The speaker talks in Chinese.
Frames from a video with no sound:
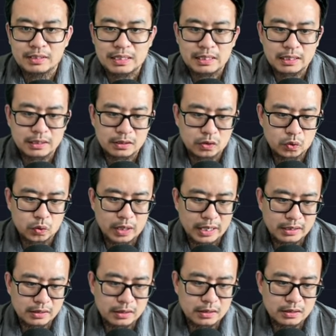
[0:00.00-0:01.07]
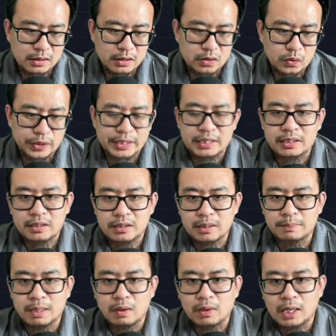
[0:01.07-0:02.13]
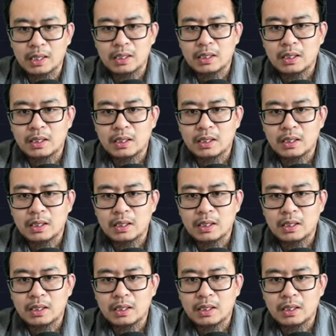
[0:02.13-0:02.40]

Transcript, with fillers: 大家肯定说，哎，你是推荐这个毛啊？